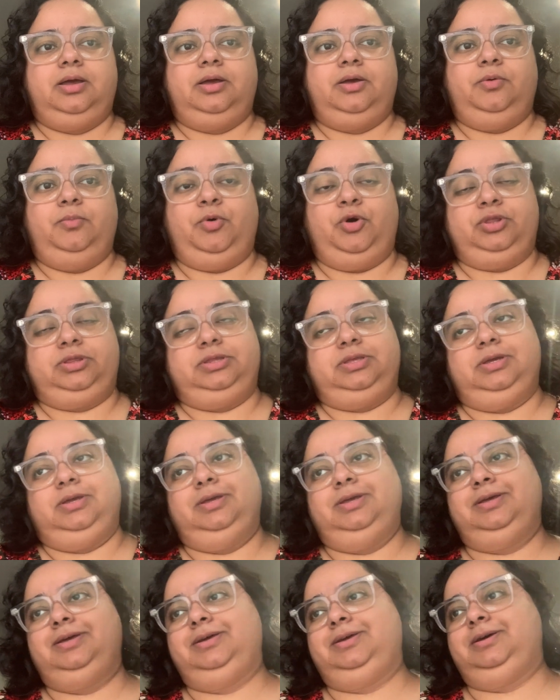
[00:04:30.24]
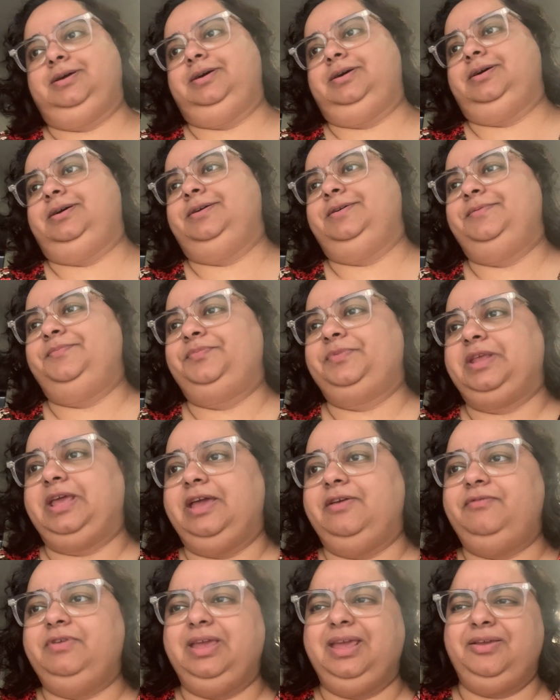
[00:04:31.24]
बहुत
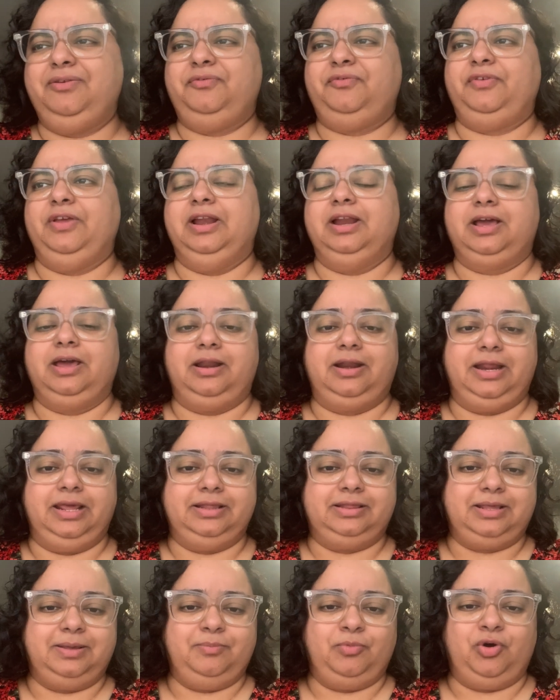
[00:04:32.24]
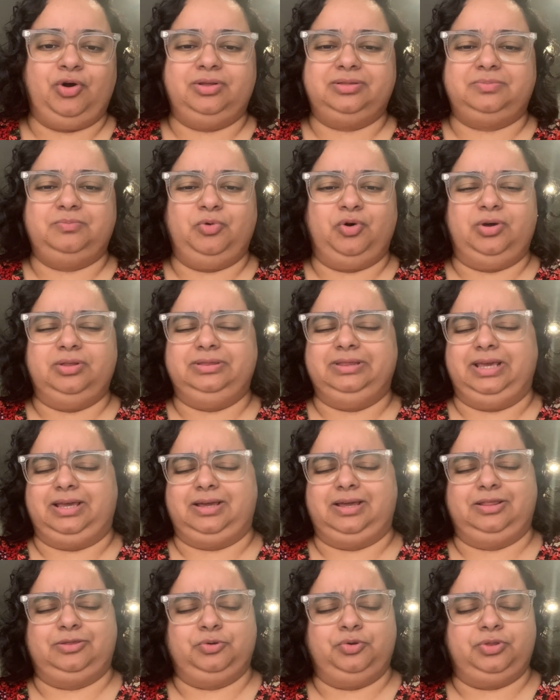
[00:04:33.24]
हेवी हाँ, फील कर रही थी बहुत बहुत
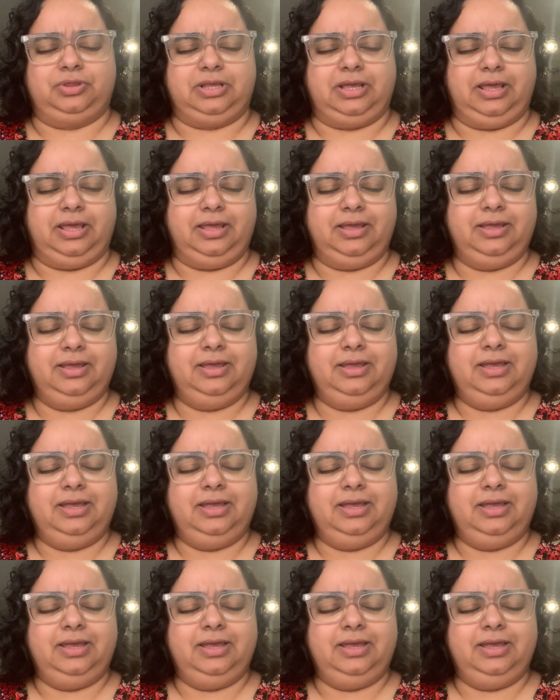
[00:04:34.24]
दिक्कत होता है